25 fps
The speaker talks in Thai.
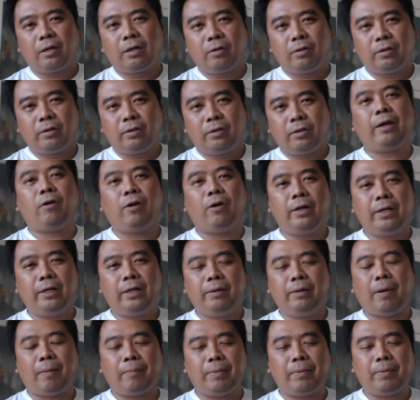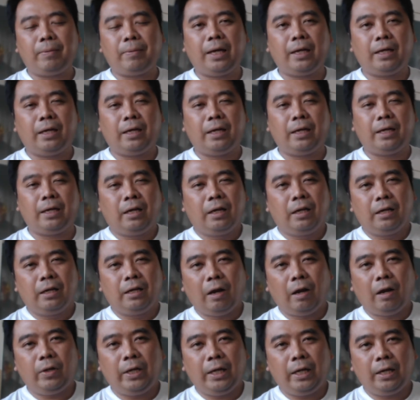ในกรณีแบบนี้เรา
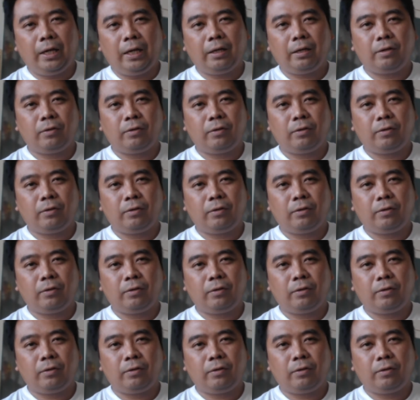เอง